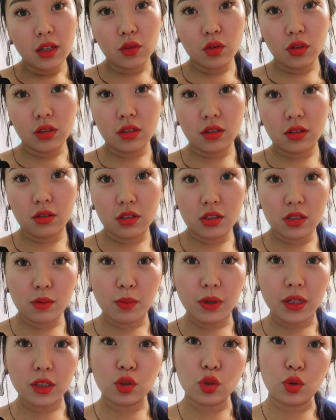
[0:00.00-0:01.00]
Но ну, она говорит,
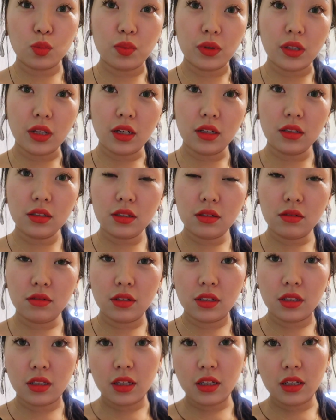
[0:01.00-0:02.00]
типа, Антон подарил,
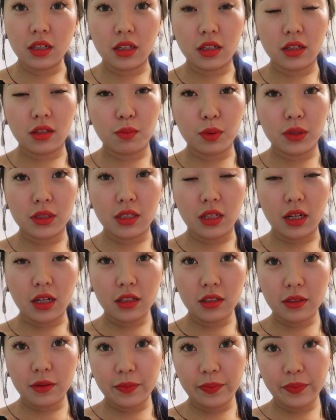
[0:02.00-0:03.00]
говорит, а я их
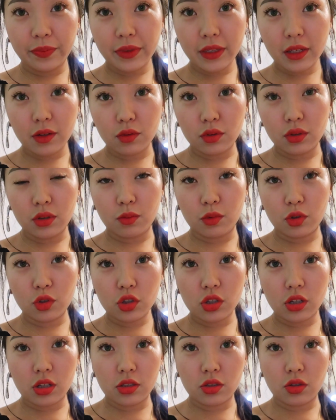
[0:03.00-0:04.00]
потеряла. Вот,
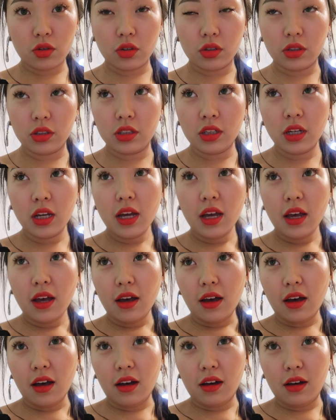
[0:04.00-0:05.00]
немножко расстроилась.
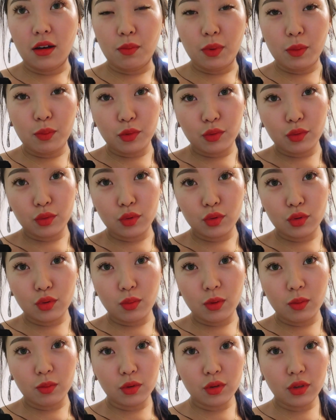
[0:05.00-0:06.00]
А по поводу
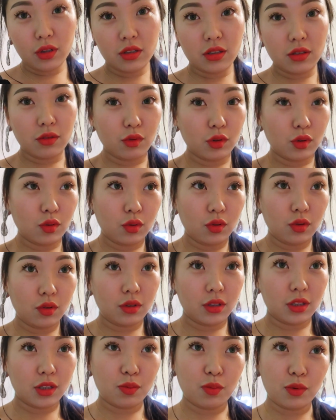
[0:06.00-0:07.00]
зуба мудрости, вот у
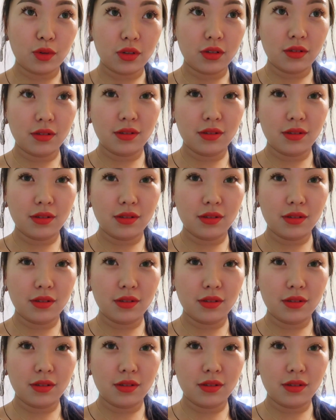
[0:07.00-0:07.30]
нее до сих пор